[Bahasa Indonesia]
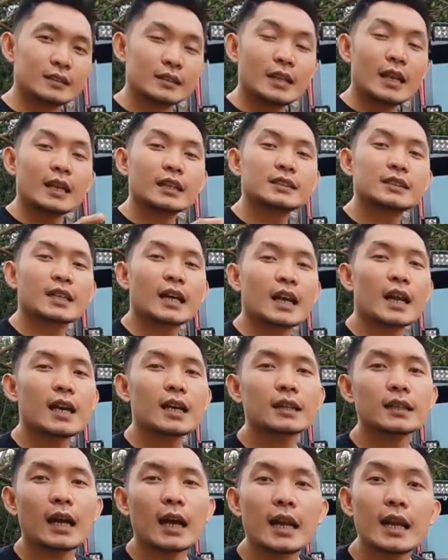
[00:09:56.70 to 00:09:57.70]
Dan
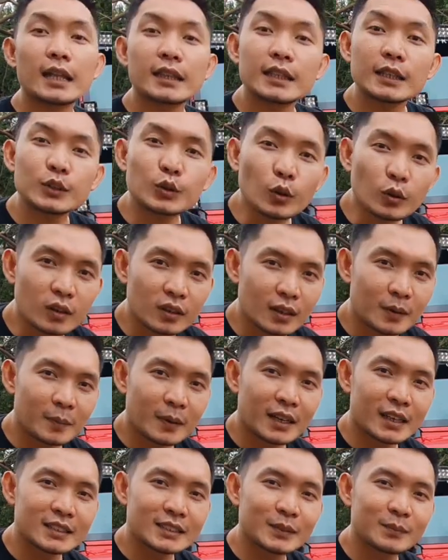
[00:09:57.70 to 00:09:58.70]
sekarang ada TikTok loh di
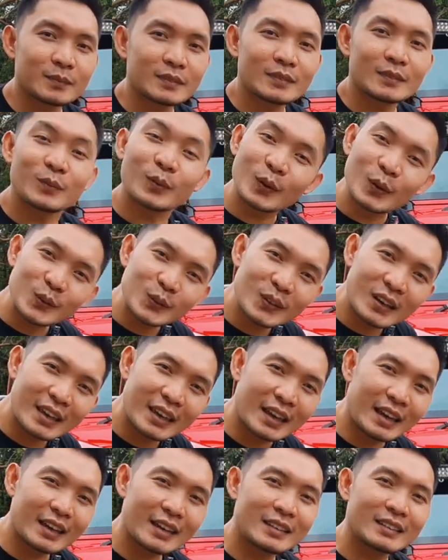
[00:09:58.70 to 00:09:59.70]
Planet Jeep. Follow juga
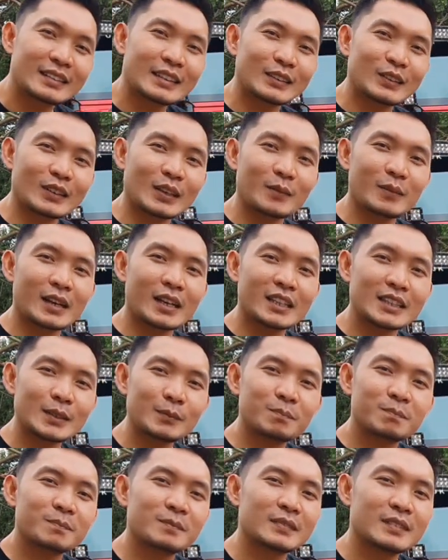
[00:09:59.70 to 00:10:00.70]
ya TikToknya Planet
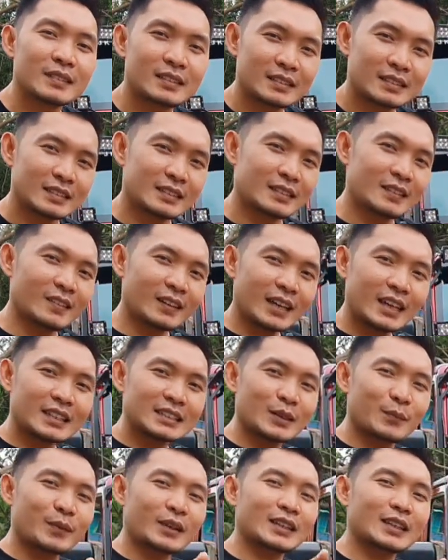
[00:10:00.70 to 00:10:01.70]
Jeep. Oke,
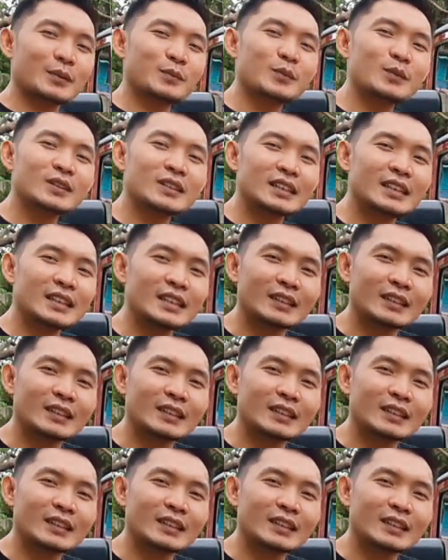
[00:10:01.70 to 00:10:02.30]
sampai ketemu di